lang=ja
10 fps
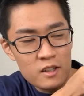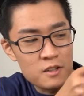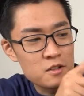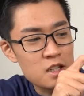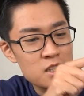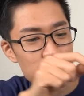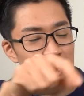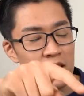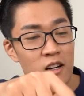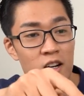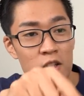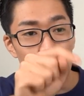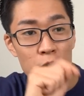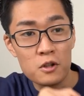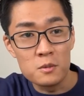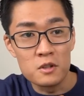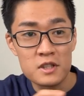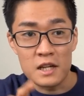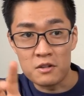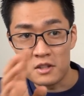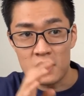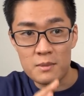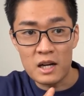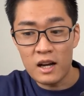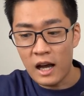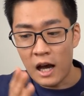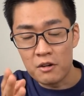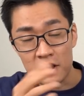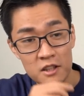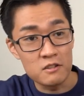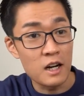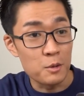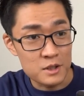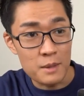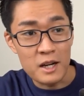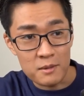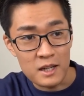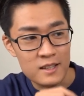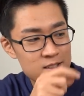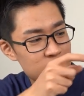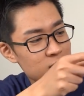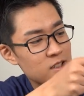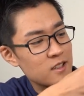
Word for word: 当然スピーカー側のボリュームをゼロにすればハウリングは収まります。